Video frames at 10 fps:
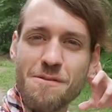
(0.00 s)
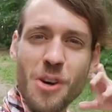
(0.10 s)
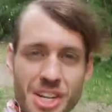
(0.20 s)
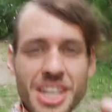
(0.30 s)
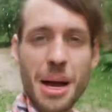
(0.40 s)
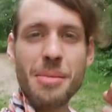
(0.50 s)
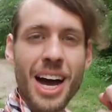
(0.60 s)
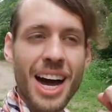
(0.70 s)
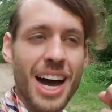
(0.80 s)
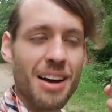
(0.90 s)

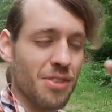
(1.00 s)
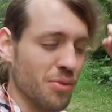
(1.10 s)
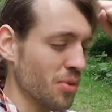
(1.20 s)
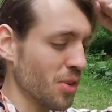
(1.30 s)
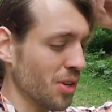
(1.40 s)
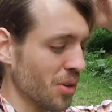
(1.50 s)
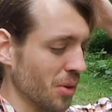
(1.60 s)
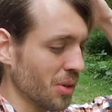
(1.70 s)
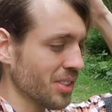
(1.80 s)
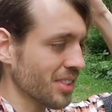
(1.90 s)
wunderbar, wir fühlen
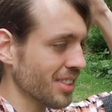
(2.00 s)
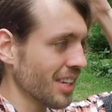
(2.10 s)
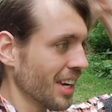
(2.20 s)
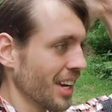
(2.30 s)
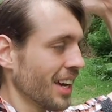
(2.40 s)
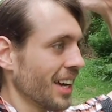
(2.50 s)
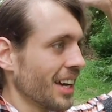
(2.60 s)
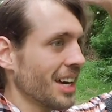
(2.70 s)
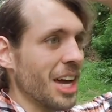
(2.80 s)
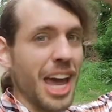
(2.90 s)
uns
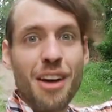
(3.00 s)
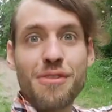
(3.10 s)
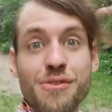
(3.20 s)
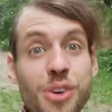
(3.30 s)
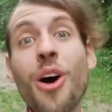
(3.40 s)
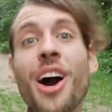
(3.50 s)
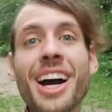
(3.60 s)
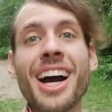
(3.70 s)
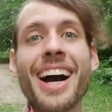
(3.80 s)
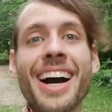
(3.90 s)
äh,
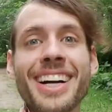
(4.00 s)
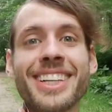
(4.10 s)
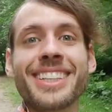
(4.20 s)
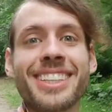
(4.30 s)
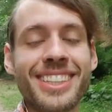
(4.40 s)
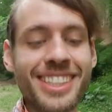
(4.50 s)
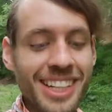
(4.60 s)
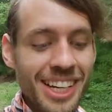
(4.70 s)
hervorragend,